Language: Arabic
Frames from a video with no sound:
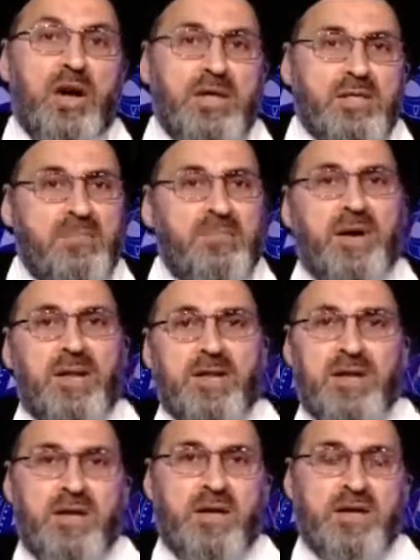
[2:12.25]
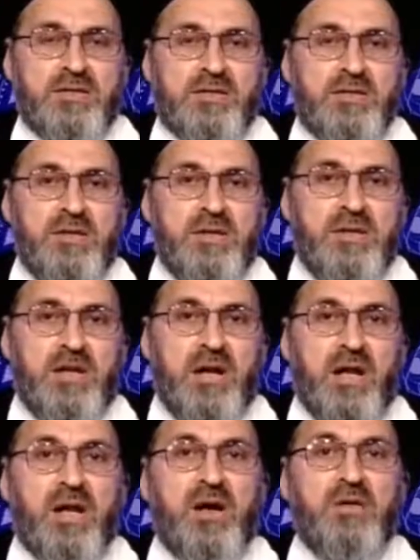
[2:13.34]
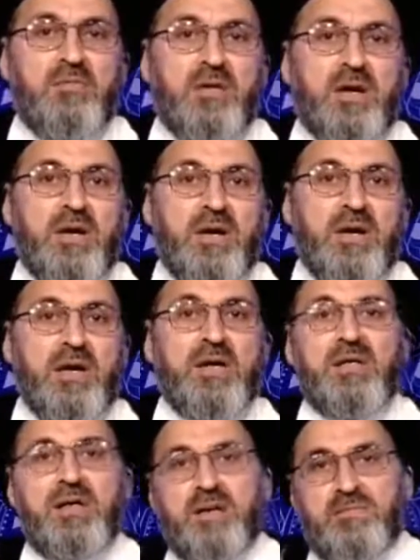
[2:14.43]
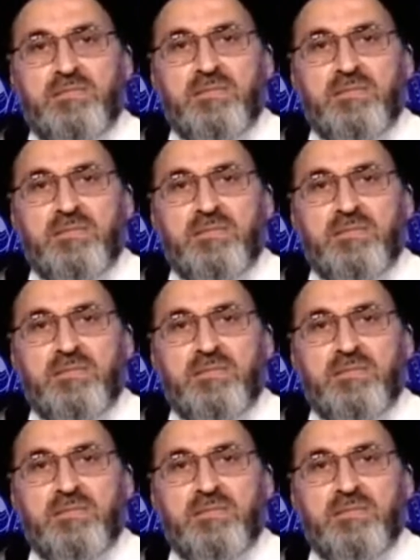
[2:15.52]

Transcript: أدب بعض الناس اللهم اهدهم